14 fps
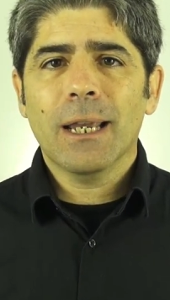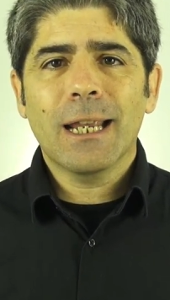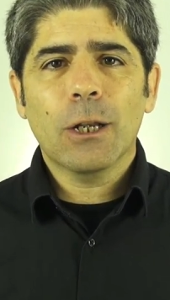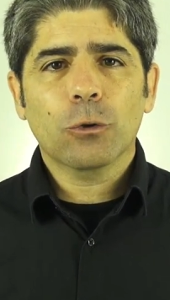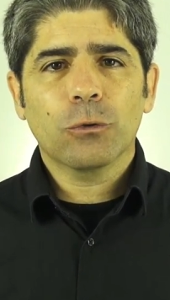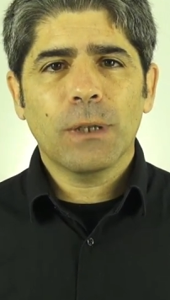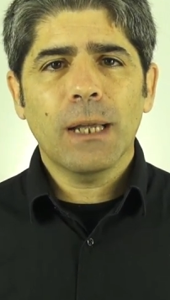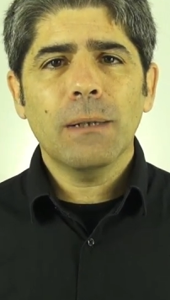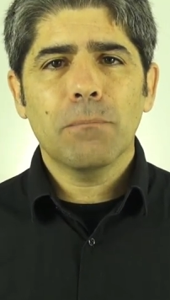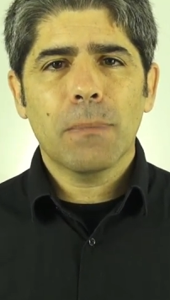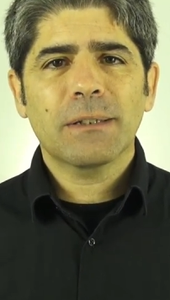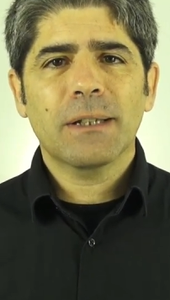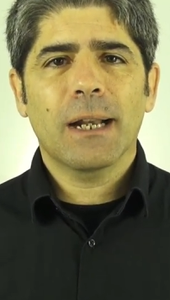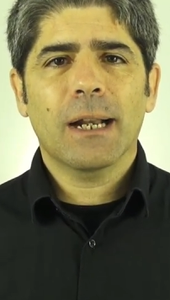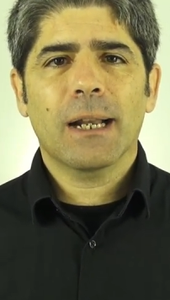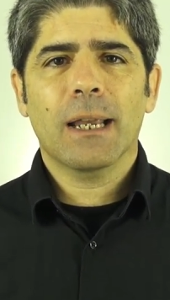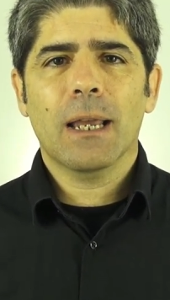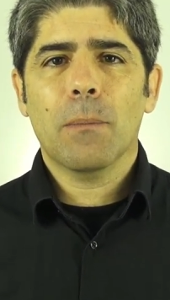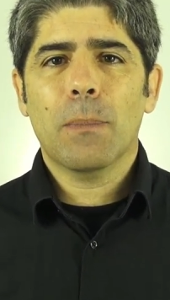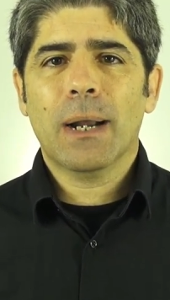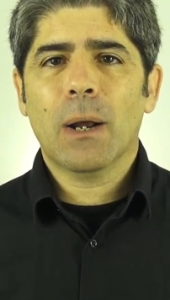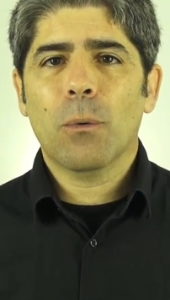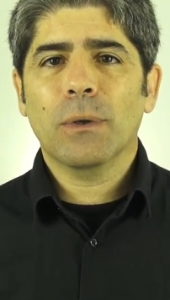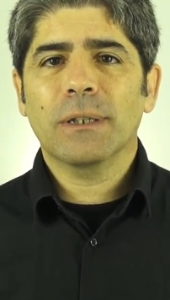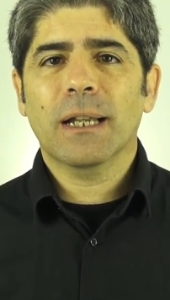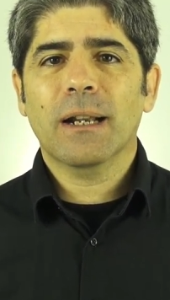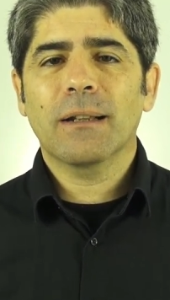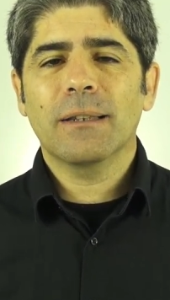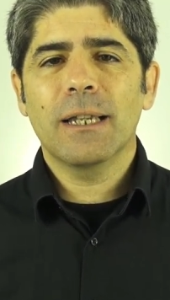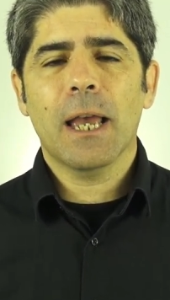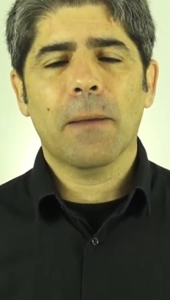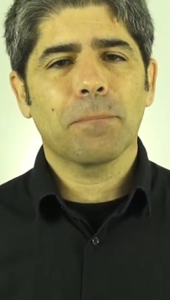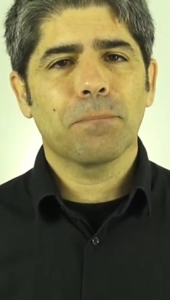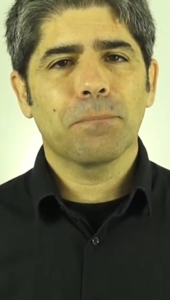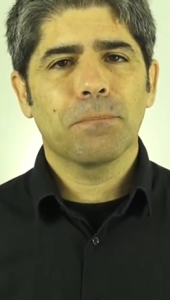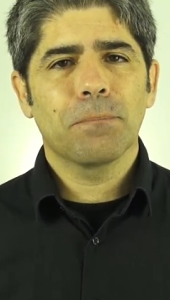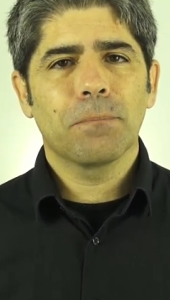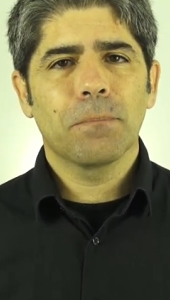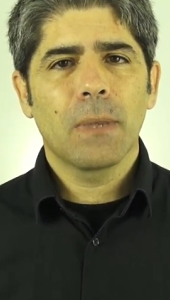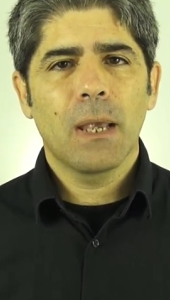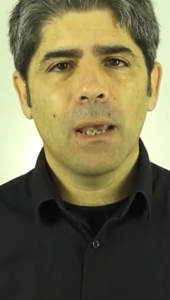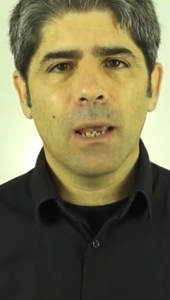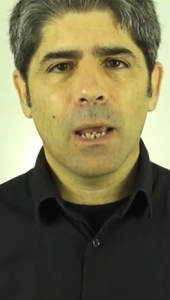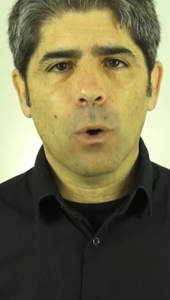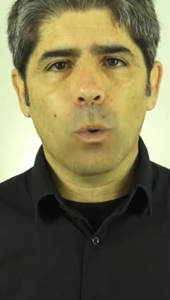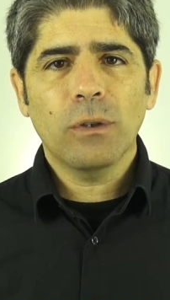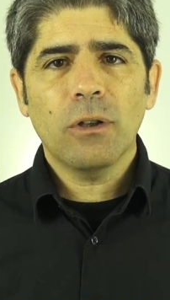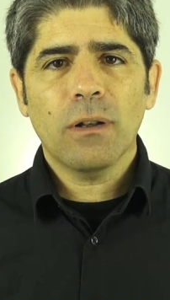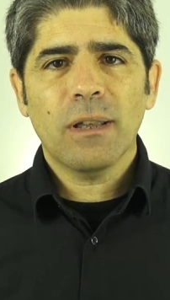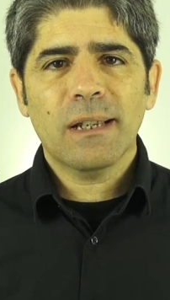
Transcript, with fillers: y nos dan más energía para aguantar el día. En cuanto al